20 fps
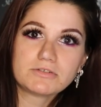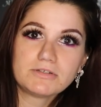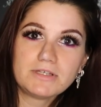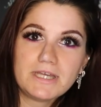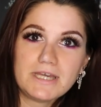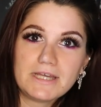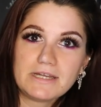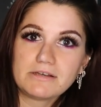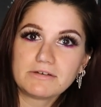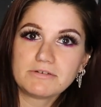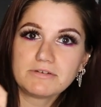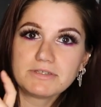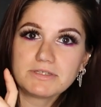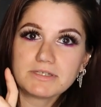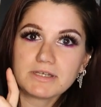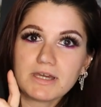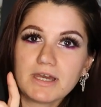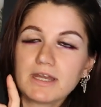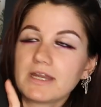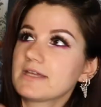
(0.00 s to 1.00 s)
jolie, elle est
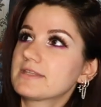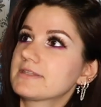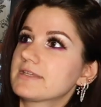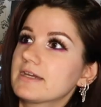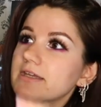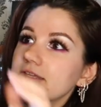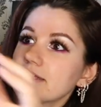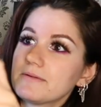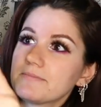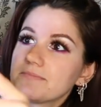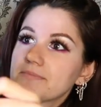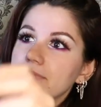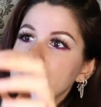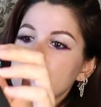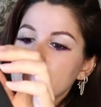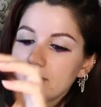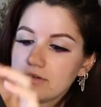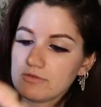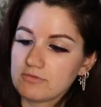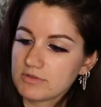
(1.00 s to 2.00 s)
resserrée à la taille.
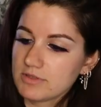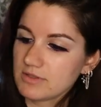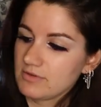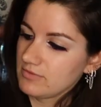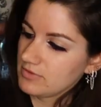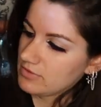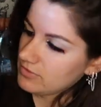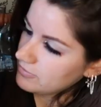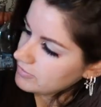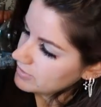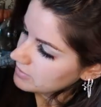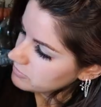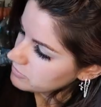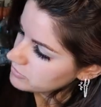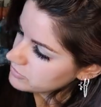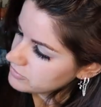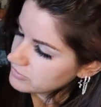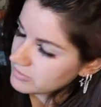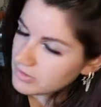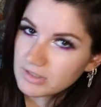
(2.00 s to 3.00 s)
Vous avez une
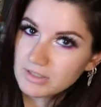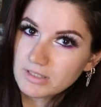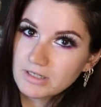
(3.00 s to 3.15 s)
fermeture